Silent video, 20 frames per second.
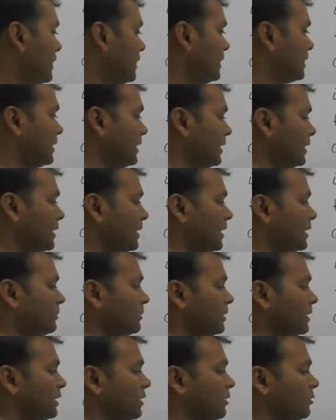केस सेकेंड केस
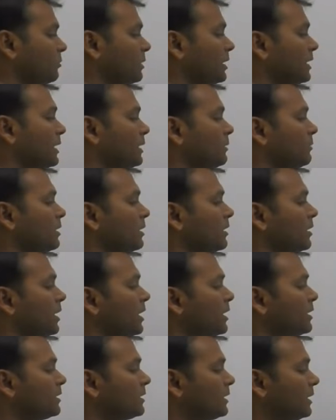में क्यू में इंक्रीमेंट
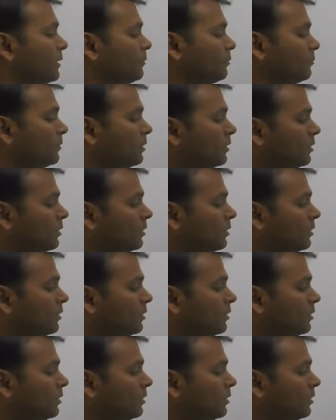कराया सेम